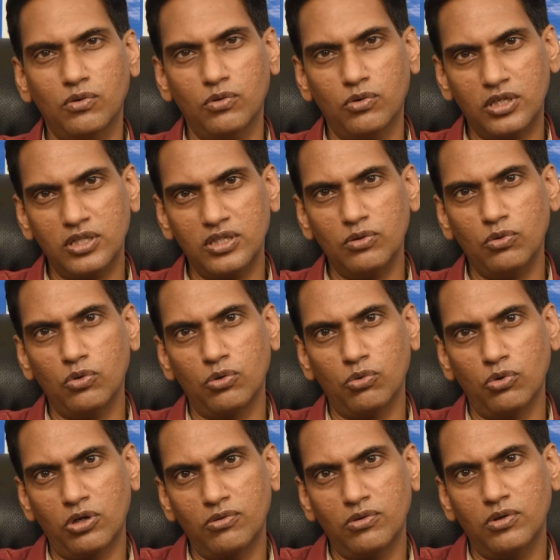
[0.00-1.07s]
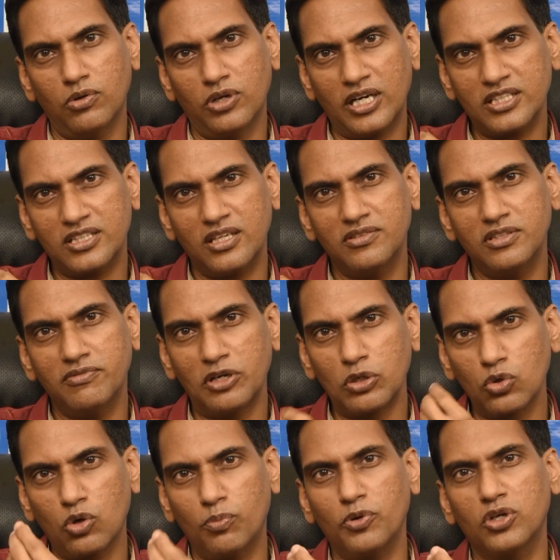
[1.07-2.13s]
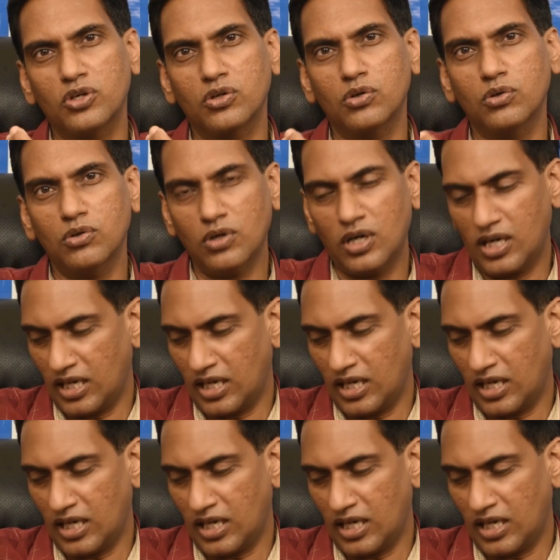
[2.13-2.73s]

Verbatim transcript: ஒரு ஒரு ஒரு ஒரு இடத்துல வந்து வெறும் கொப்பளம் இருக்கும்